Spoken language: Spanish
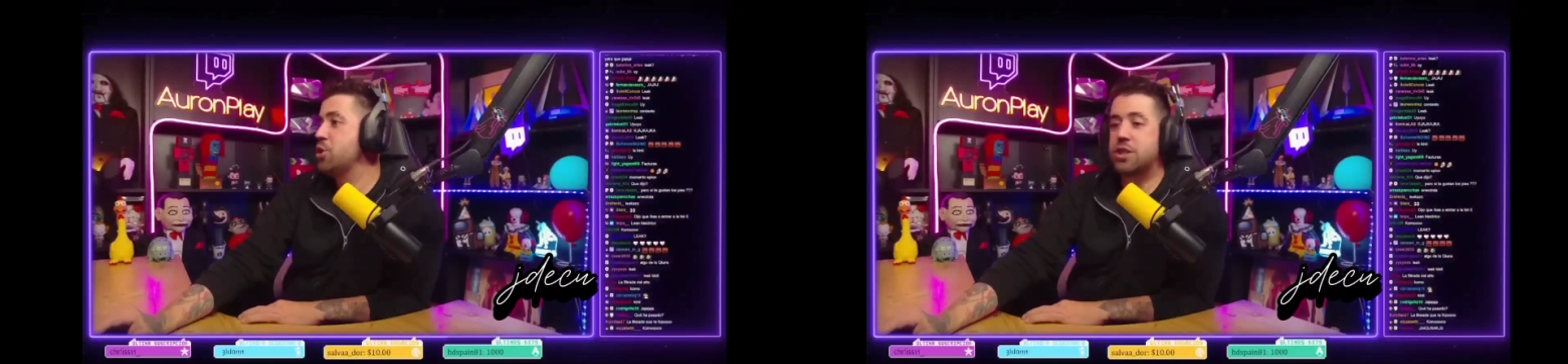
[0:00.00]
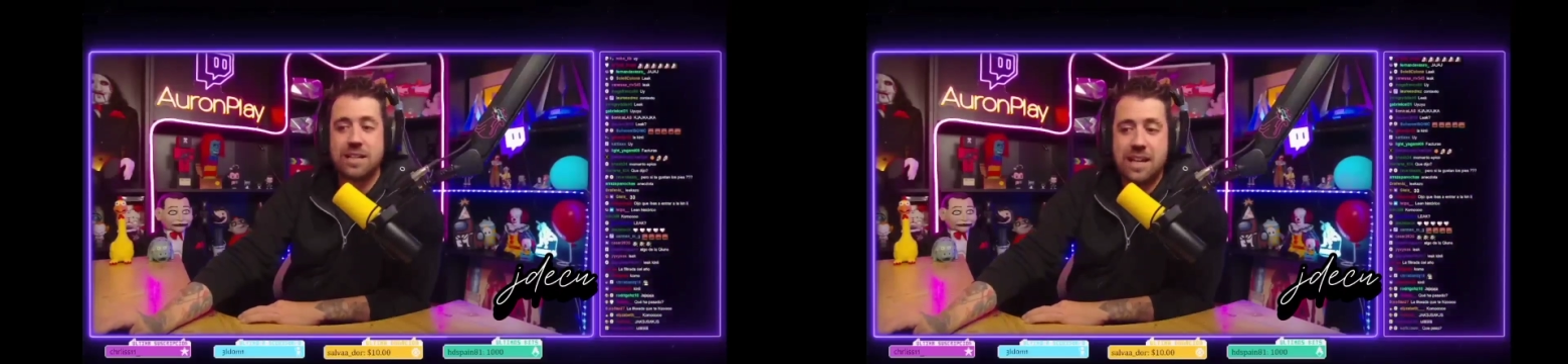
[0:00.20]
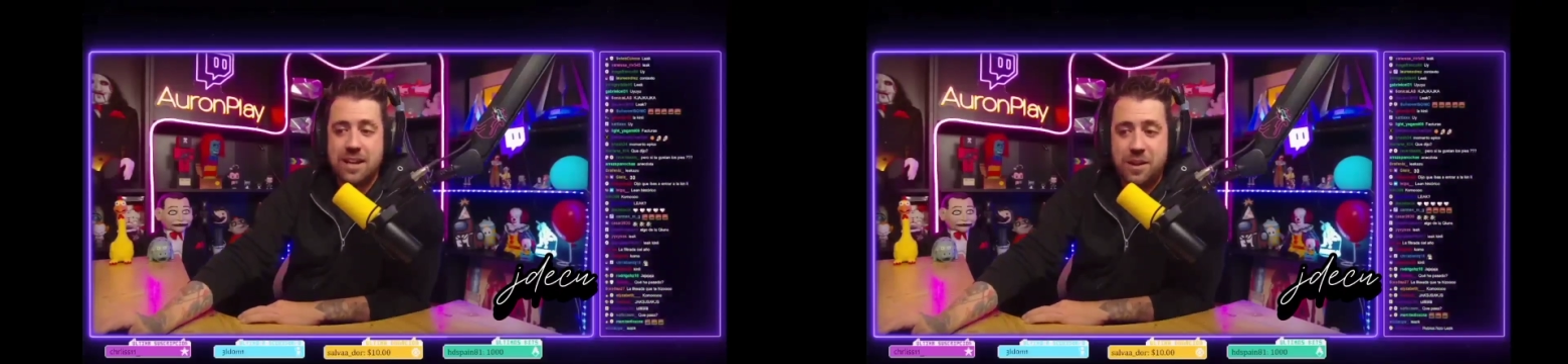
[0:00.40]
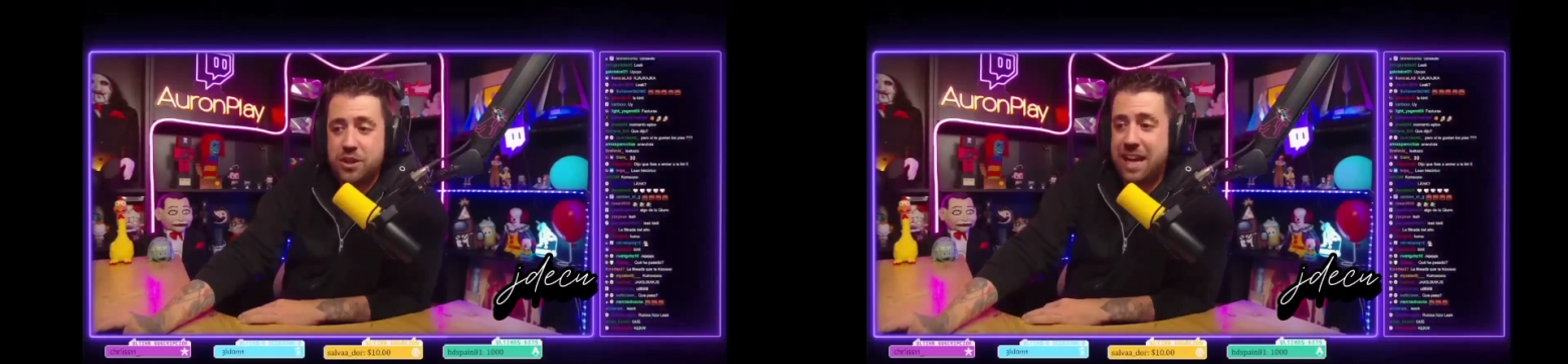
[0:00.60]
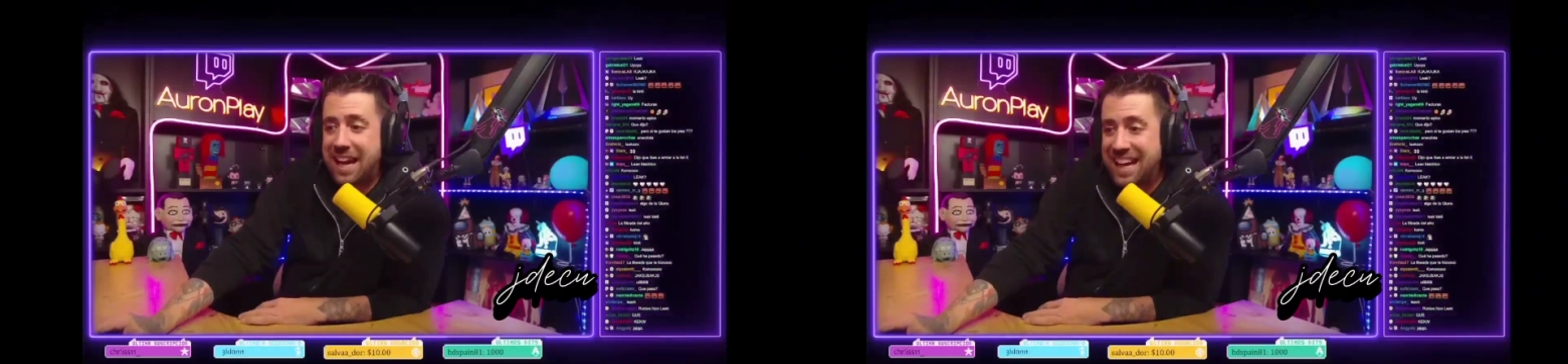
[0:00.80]
¿qué está diciendo este
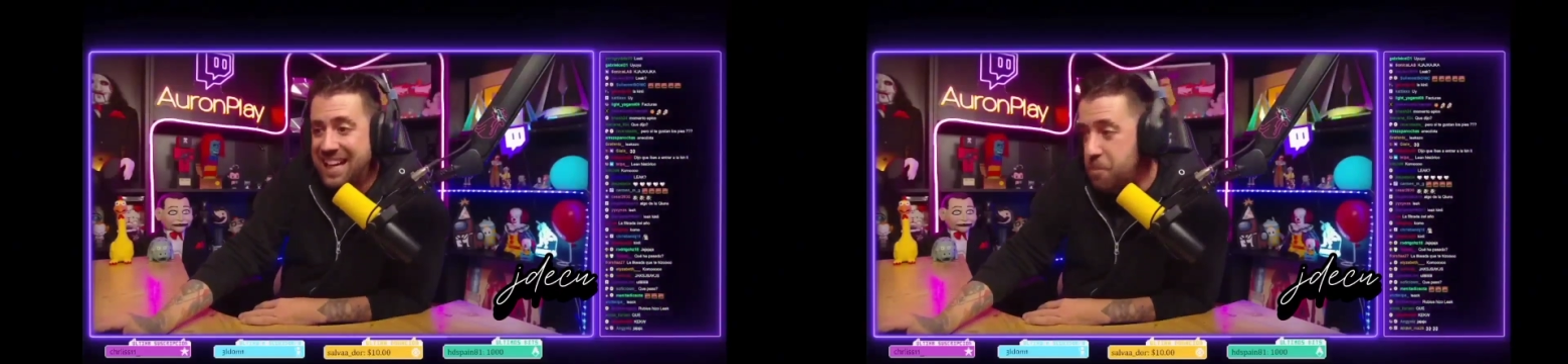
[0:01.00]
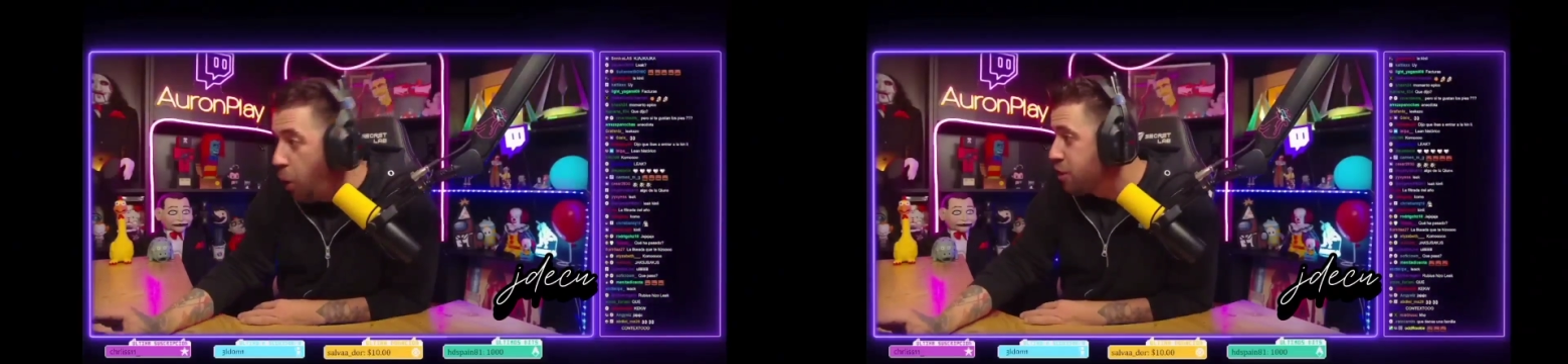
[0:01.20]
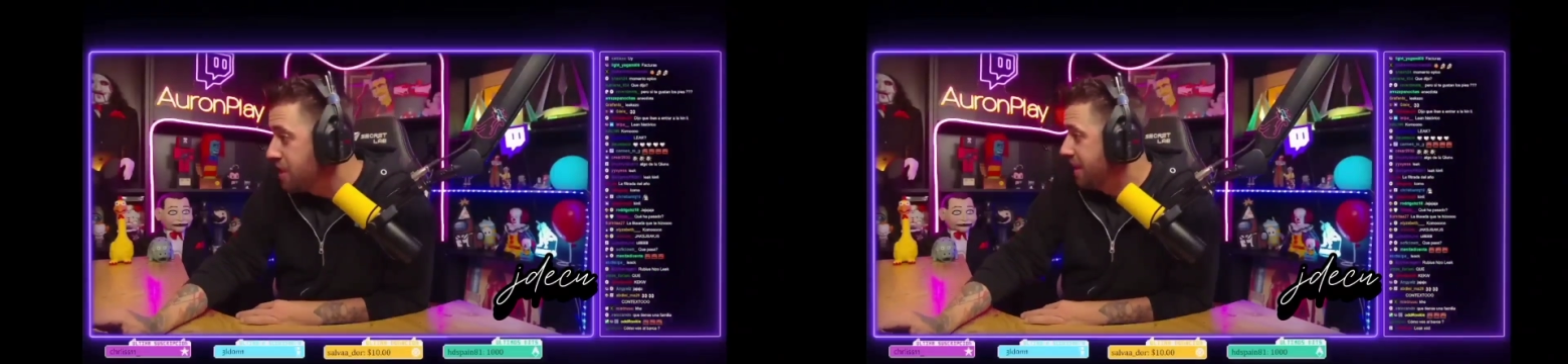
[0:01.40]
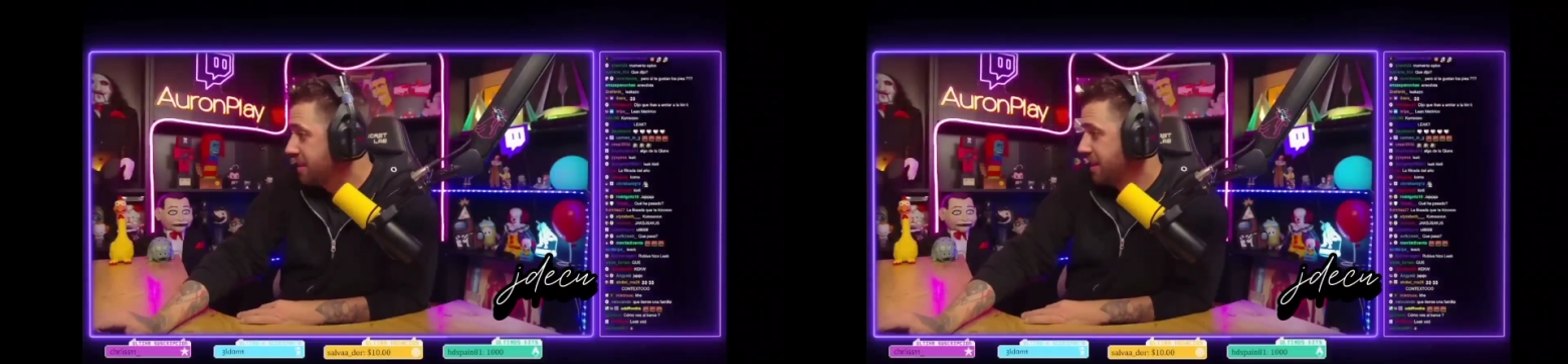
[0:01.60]
gilipollas?